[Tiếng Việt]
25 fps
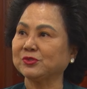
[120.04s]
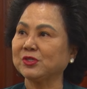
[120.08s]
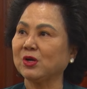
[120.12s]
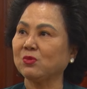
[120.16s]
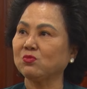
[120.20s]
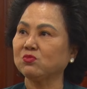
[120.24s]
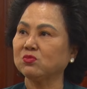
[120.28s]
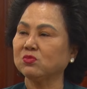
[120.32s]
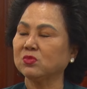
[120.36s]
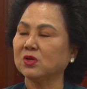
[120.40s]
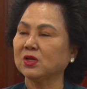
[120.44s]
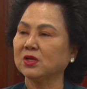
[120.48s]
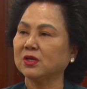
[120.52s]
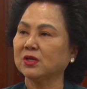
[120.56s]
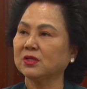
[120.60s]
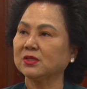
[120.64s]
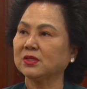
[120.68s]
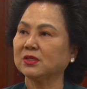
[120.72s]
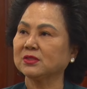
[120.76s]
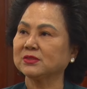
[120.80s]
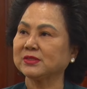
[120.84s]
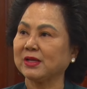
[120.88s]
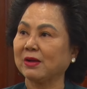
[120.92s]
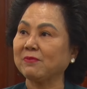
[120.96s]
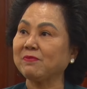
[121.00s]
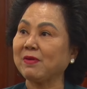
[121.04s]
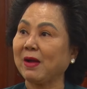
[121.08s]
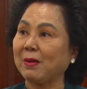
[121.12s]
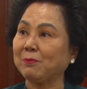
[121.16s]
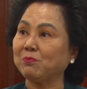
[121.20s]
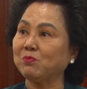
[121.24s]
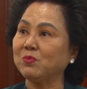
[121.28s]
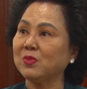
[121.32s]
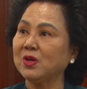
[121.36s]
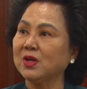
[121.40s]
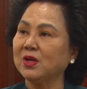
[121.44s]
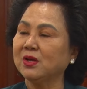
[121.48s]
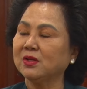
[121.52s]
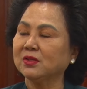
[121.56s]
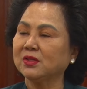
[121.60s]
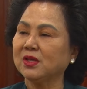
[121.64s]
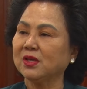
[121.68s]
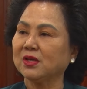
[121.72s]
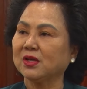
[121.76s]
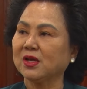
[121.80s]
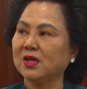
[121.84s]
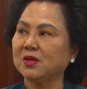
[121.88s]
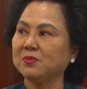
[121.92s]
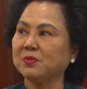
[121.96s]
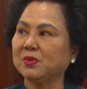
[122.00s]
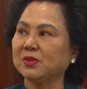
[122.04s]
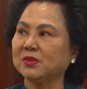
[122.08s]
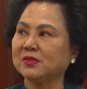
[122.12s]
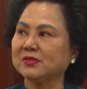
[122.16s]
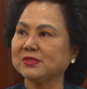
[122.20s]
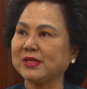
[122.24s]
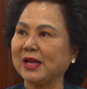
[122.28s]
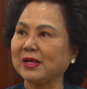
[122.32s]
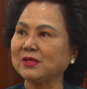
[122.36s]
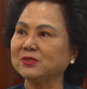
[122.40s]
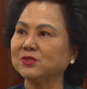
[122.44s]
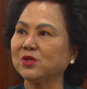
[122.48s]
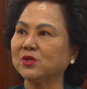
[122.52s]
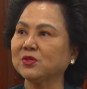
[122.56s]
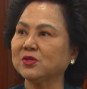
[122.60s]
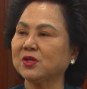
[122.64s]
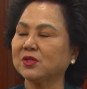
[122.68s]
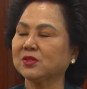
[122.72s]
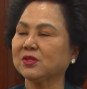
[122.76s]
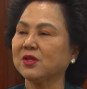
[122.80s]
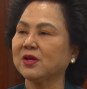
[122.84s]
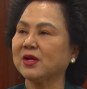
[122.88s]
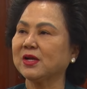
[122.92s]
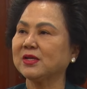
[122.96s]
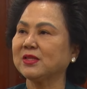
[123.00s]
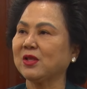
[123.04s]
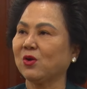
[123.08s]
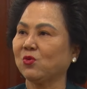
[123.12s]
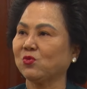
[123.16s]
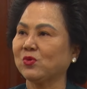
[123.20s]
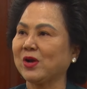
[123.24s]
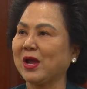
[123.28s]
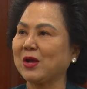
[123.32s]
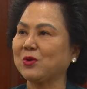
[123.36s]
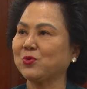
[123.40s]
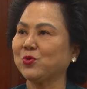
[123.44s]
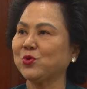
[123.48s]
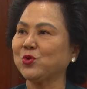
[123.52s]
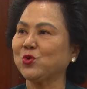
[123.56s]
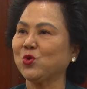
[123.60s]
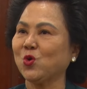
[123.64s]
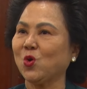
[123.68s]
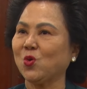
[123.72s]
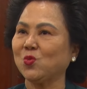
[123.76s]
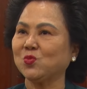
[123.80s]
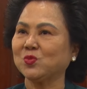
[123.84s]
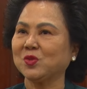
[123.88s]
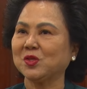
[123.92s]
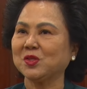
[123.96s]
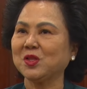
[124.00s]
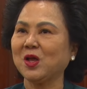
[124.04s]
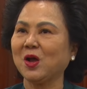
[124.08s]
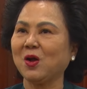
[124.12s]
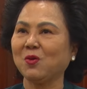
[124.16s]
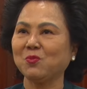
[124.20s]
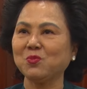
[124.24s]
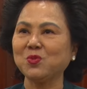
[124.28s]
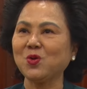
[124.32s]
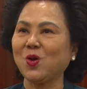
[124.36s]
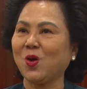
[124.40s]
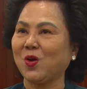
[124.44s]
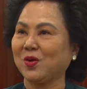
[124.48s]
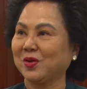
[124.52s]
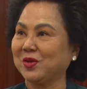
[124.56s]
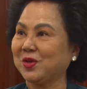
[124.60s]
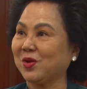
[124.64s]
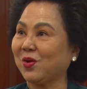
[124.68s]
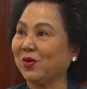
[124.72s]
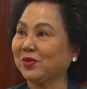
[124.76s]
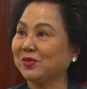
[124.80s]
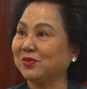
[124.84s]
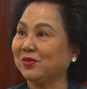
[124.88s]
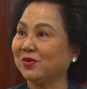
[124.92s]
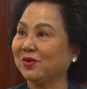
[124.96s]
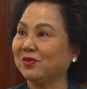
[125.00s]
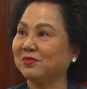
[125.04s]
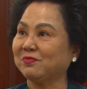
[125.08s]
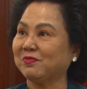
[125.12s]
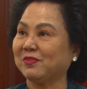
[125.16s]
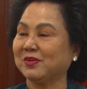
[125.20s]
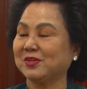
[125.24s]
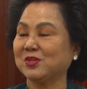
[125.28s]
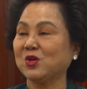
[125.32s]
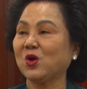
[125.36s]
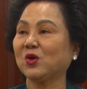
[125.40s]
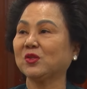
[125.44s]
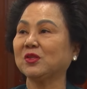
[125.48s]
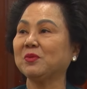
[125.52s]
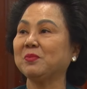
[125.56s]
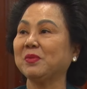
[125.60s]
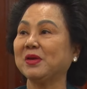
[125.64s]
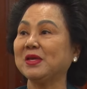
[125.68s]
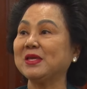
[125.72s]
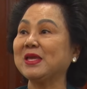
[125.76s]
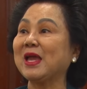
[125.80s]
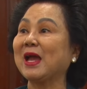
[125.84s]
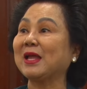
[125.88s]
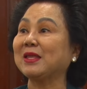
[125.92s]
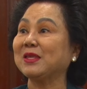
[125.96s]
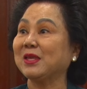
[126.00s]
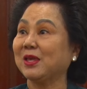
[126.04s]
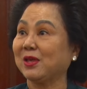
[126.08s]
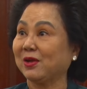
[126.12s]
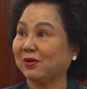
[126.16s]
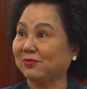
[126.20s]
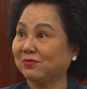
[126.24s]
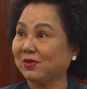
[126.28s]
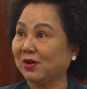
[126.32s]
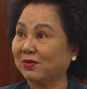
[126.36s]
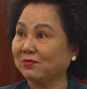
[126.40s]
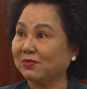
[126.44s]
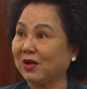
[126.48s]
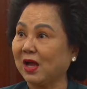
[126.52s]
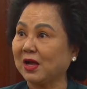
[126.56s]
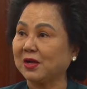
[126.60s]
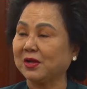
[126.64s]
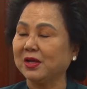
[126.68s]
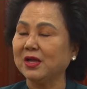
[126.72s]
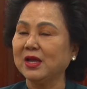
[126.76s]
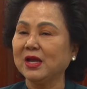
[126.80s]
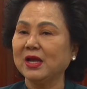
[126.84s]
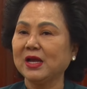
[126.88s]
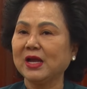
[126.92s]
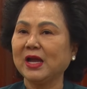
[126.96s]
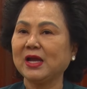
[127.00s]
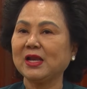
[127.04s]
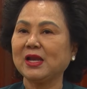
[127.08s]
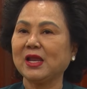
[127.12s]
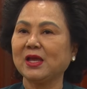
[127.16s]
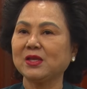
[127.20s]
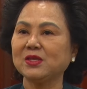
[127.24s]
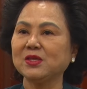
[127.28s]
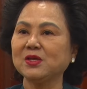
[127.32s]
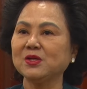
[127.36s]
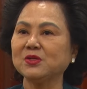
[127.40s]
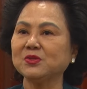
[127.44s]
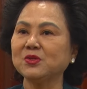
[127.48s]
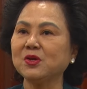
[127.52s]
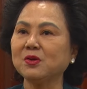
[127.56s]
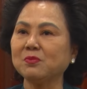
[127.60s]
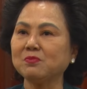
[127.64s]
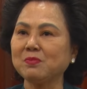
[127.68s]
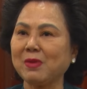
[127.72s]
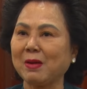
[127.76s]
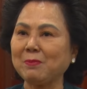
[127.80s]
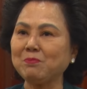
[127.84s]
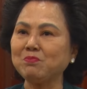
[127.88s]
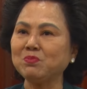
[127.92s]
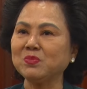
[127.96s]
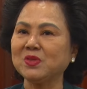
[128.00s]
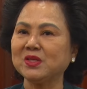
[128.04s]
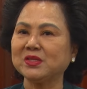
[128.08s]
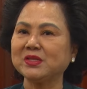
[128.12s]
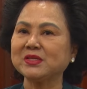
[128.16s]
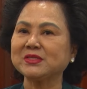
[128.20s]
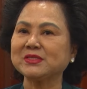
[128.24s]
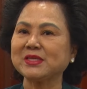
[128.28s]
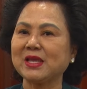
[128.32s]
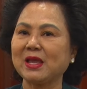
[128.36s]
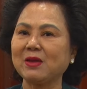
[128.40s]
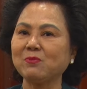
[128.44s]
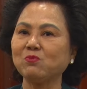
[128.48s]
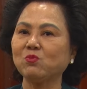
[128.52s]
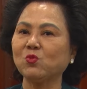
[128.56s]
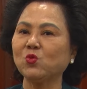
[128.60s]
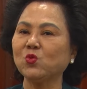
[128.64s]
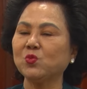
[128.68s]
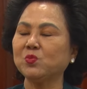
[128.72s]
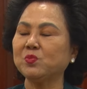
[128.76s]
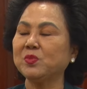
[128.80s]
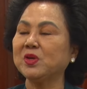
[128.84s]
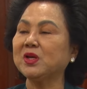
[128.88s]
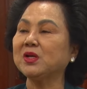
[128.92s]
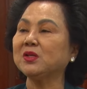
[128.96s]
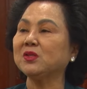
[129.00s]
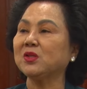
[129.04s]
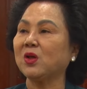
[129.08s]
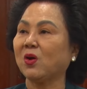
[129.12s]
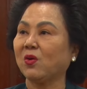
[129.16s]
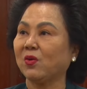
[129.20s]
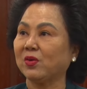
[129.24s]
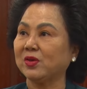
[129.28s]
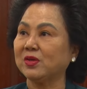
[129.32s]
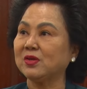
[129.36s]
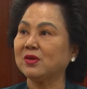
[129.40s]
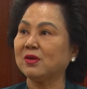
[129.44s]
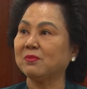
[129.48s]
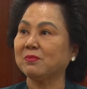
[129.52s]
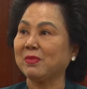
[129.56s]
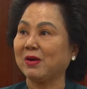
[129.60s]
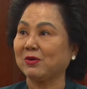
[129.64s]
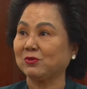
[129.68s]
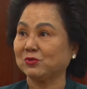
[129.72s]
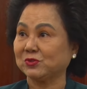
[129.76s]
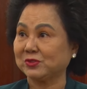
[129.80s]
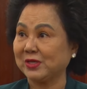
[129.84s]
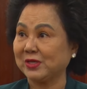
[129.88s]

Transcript: trong ờ, sản phẩm thì khi mình sản xuất cho tới cái đầu ra cuối cùng thì nó không còn iốt nữa vì do nó bị gia nhiệt vân vân hay là như nước mắm thì nó sẽ biến đổi màu